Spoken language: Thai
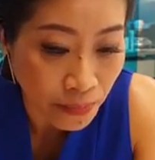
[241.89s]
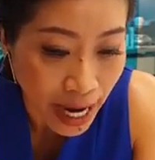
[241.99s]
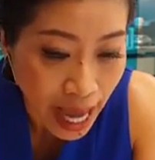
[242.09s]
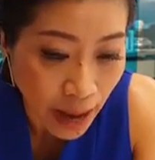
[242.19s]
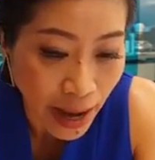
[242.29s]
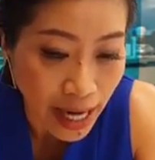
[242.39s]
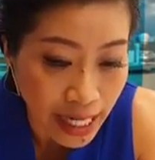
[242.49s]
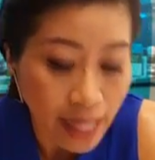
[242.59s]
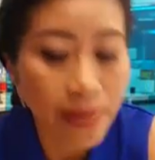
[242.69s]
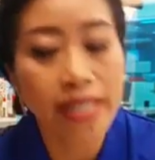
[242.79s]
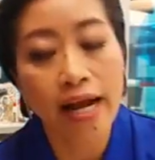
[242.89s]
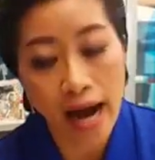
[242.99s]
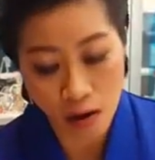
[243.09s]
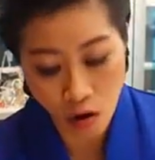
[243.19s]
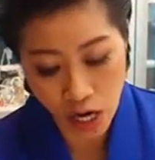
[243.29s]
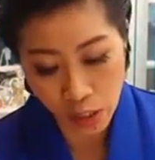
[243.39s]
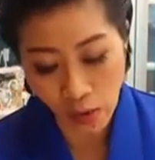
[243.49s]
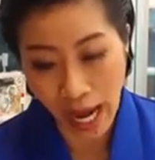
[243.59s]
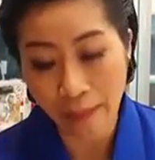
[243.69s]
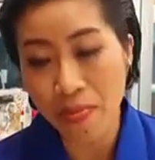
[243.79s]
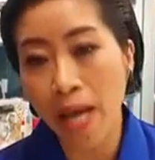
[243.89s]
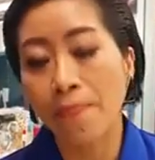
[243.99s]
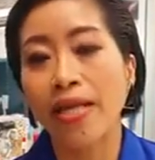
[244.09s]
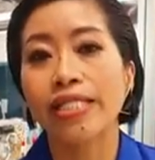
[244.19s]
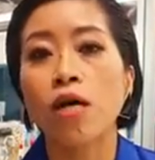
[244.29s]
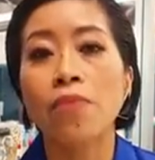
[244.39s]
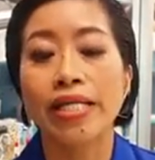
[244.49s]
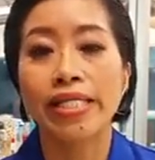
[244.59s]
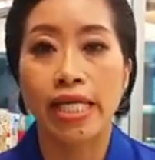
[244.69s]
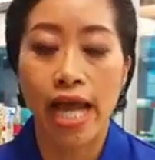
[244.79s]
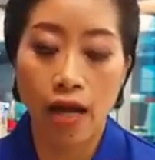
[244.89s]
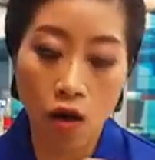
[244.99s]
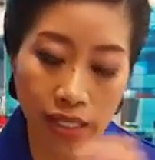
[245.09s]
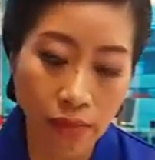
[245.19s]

พระยาพักดีพัฒรากรถูกละ เป็นเจ้าภาษีในอาก